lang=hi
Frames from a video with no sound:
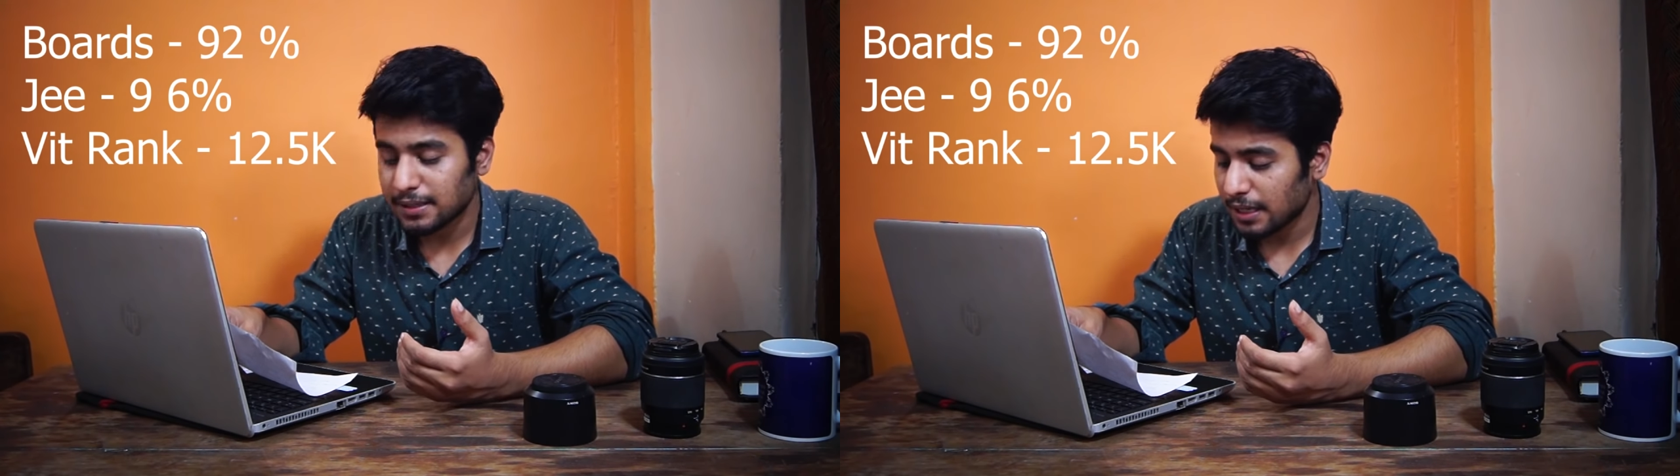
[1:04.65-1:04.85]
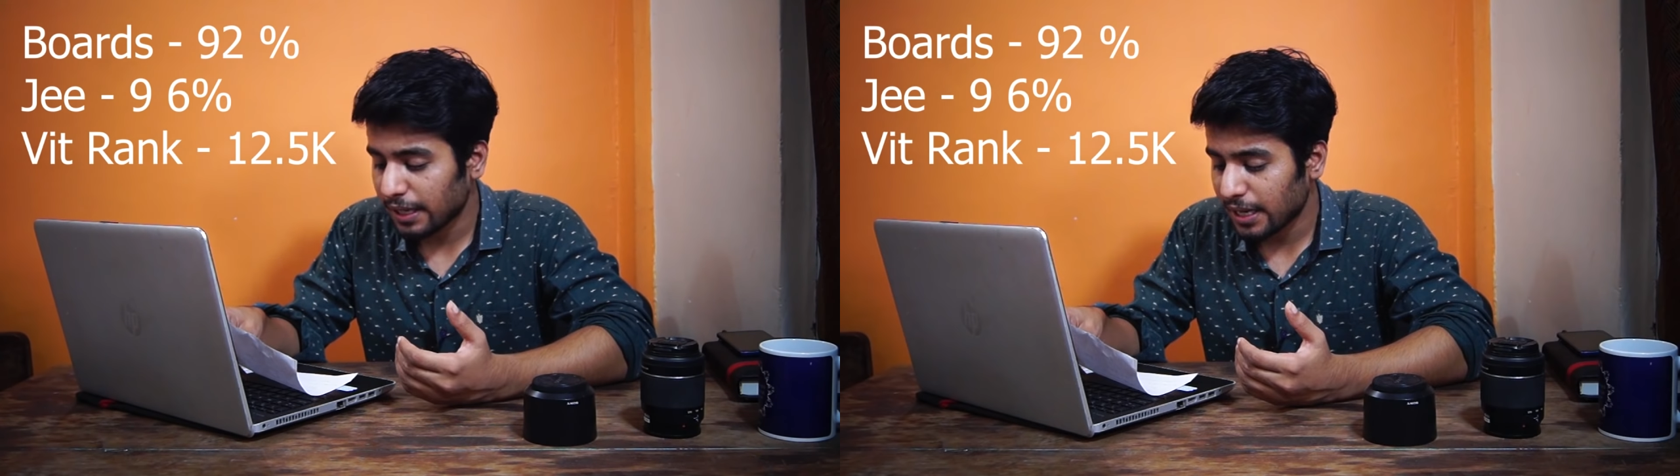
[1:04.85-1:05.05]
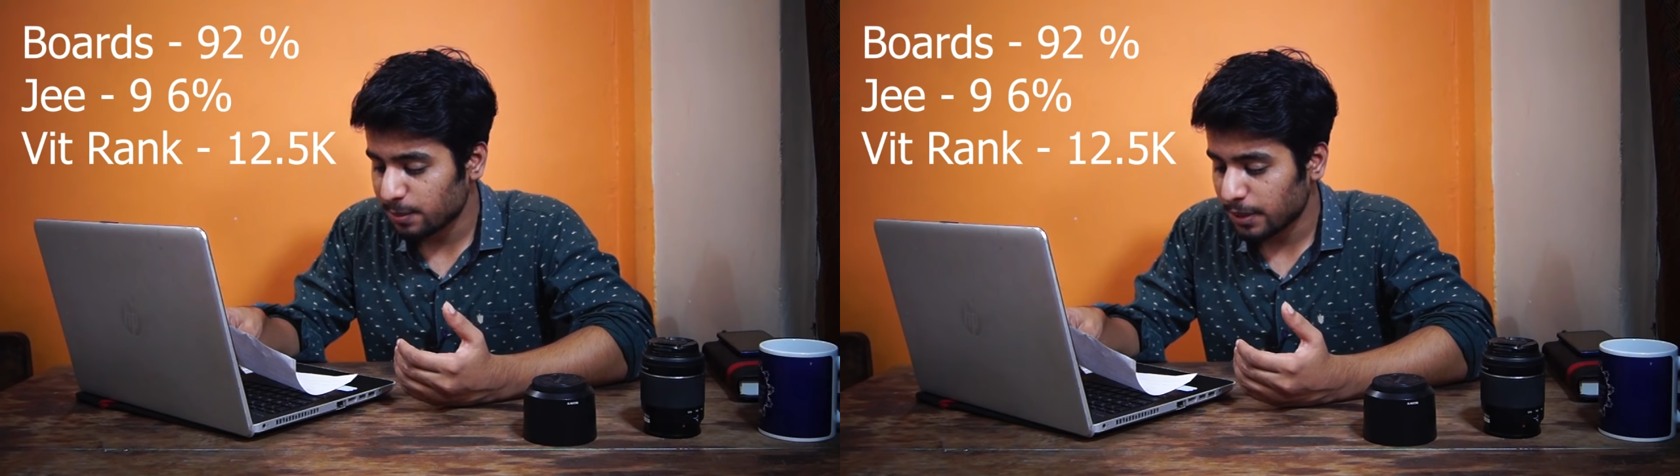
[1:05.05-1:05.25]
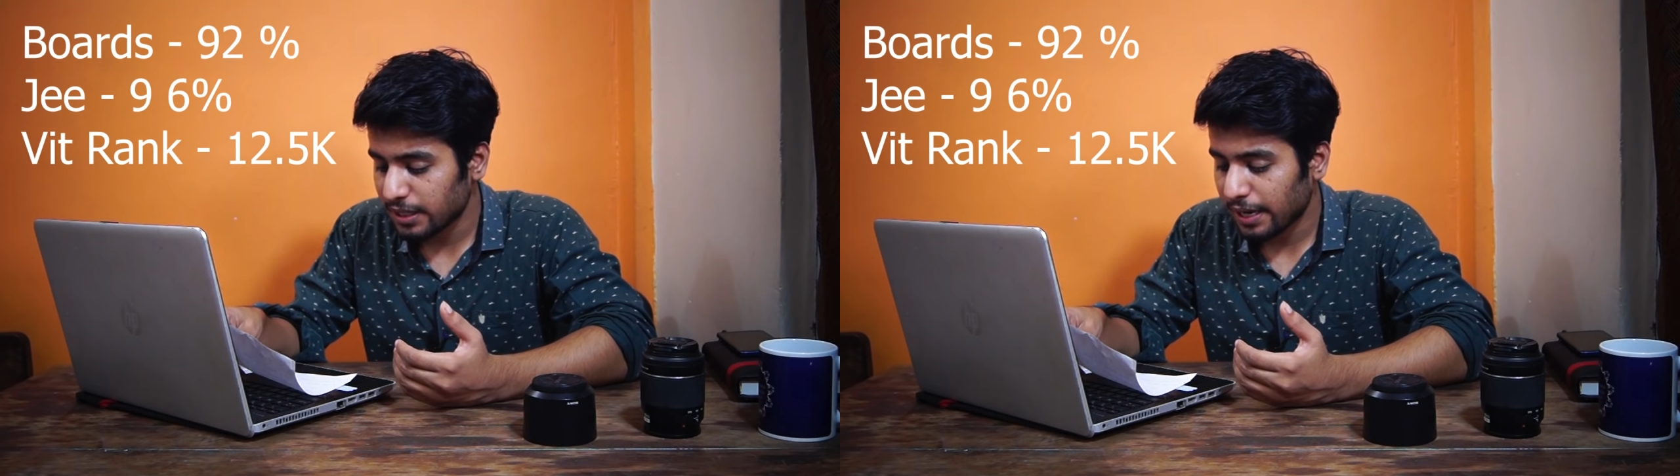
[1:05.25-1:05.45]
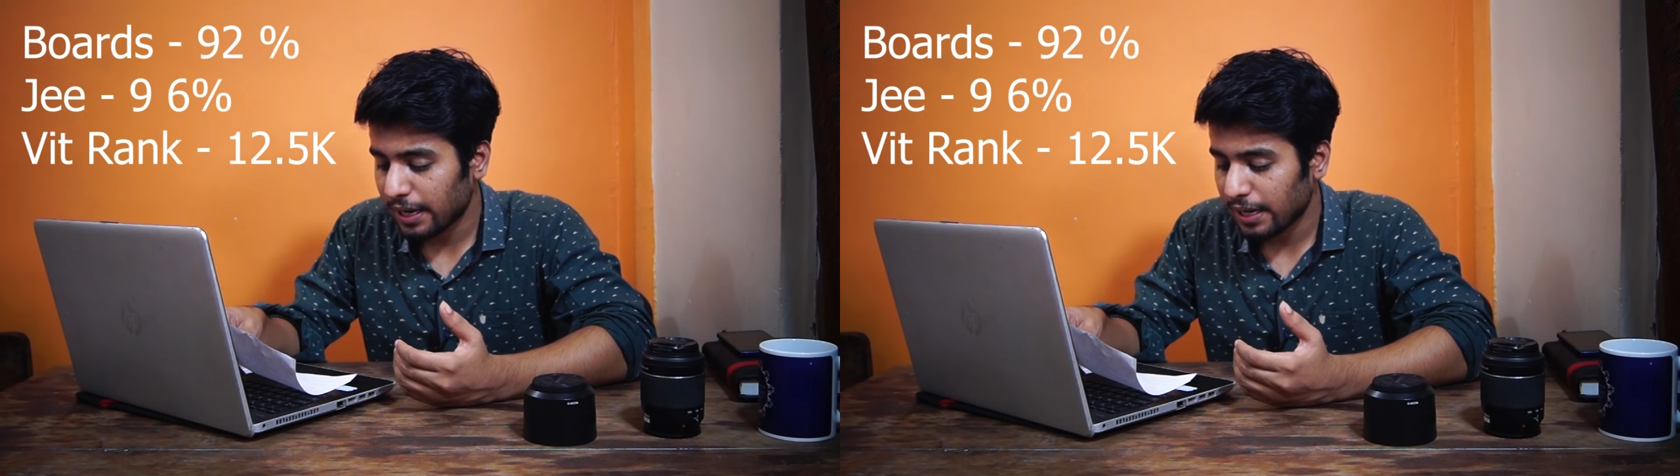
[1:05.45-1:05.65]
हज़ार के आसपास
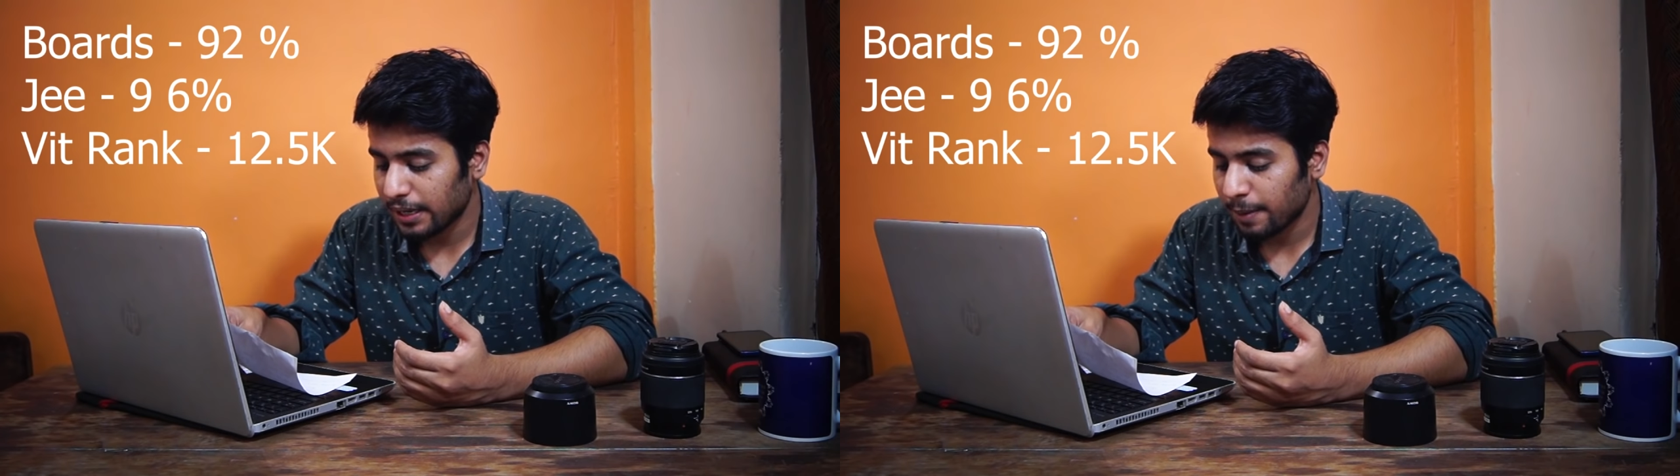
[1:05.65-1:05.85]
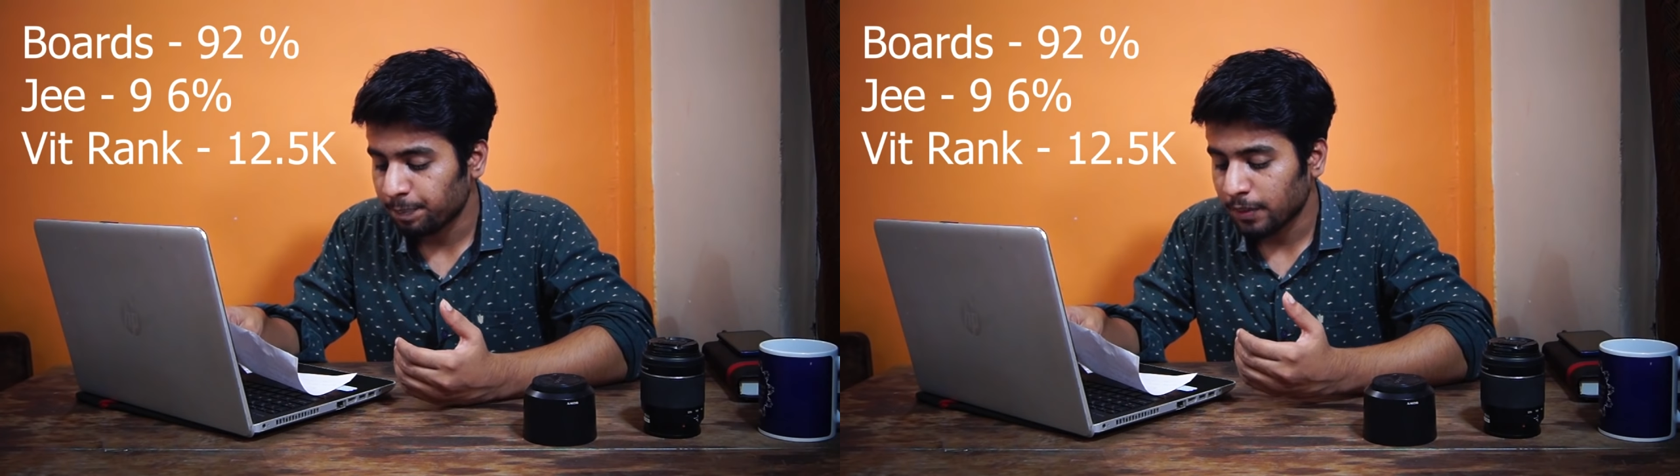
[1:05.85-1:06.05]
रैंक आई है